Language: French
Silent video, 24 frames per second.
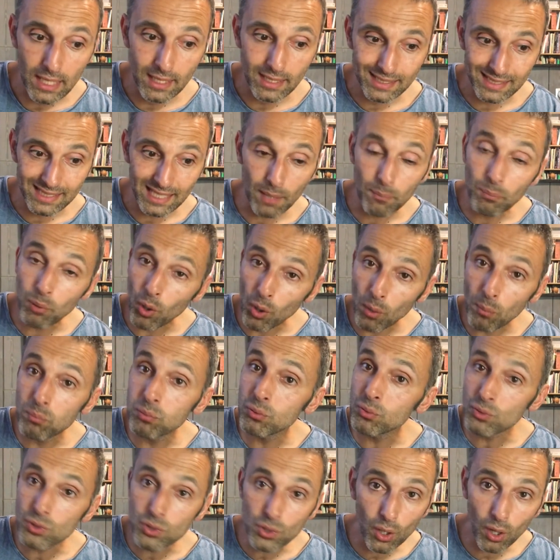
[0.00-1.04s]
Ça prend
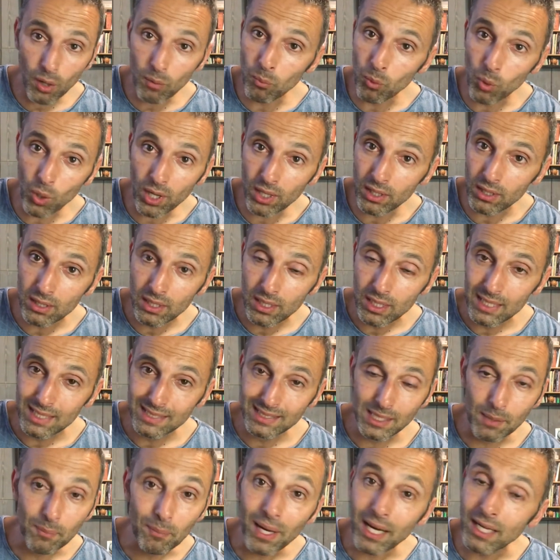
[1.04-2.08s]
plusieurs mois.
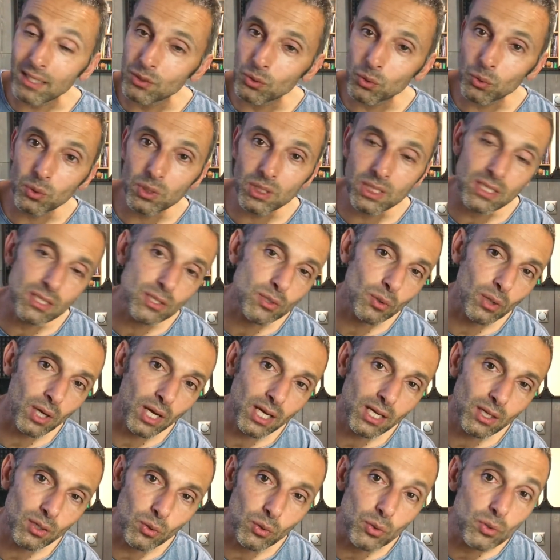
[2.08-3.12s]
C'est pas un truc qui se
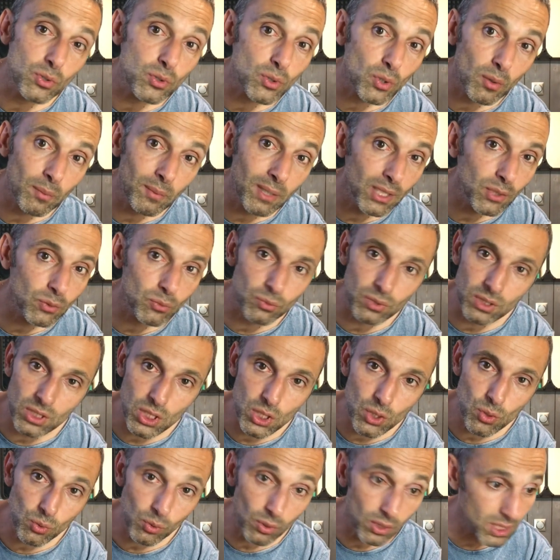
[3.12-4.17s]
règle en une semaine ou dix
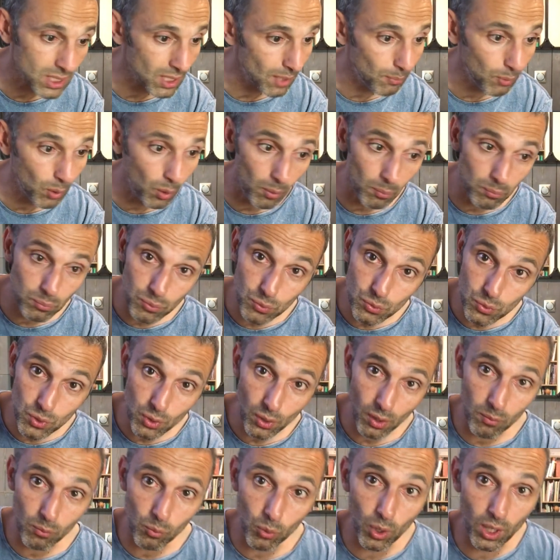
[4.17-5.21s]
jours. Ça prend
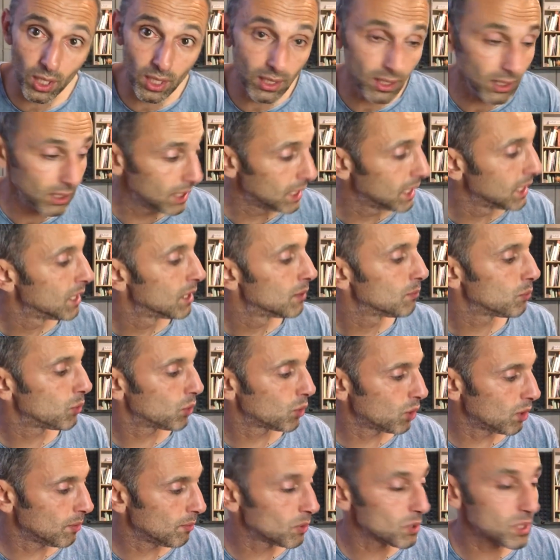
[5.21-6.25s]
plusieurs mois pour
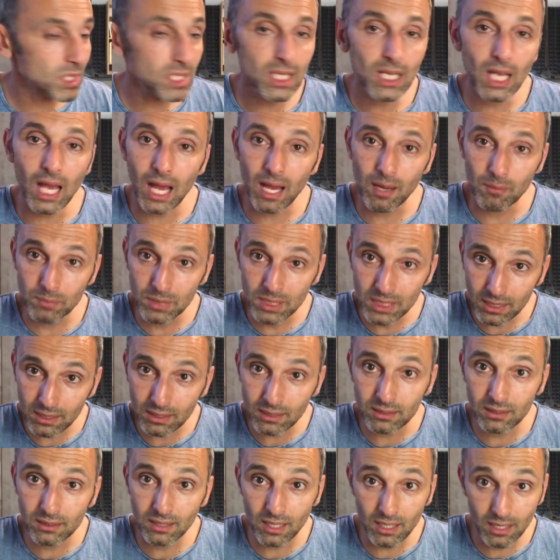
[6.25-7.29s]
commencer à bien
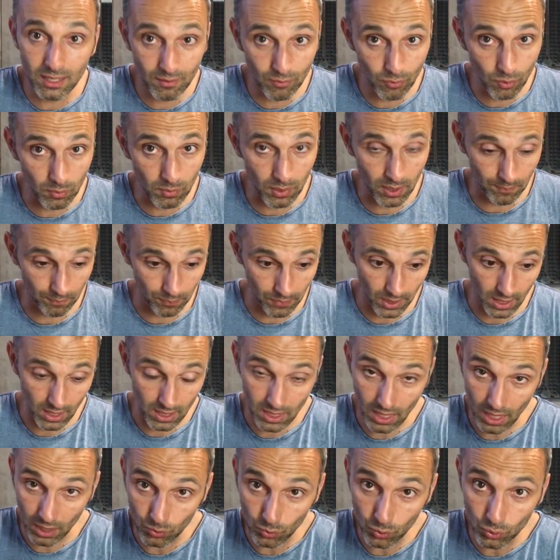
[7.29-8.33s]
délier vos mains. Il y
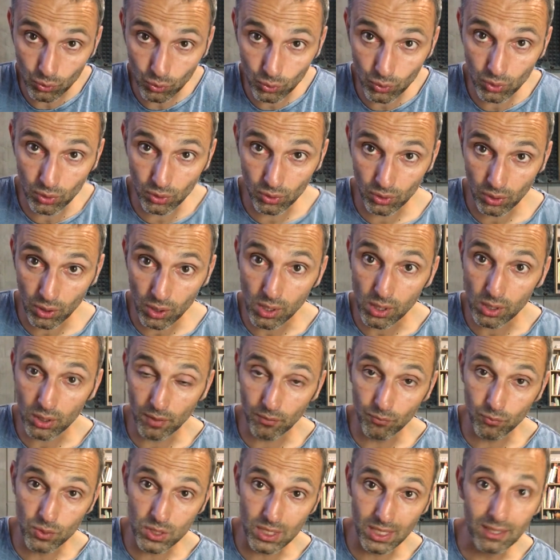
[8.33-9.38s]
a un autre truc encore, comme
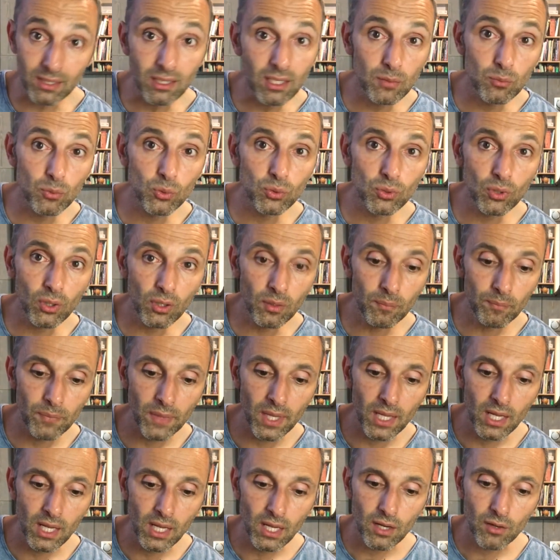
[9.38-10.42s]
vous êtes débutant,
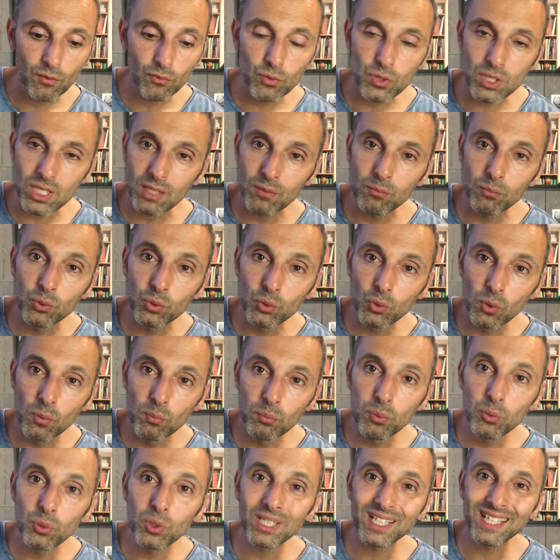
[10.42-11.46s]
vous êtes beaucoup
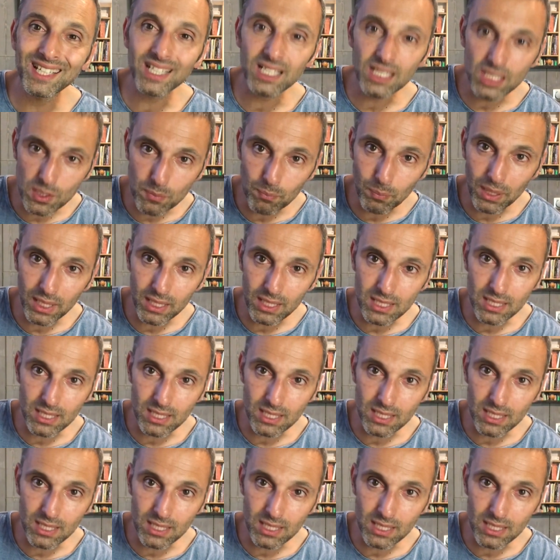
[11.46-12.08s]
plus crispé.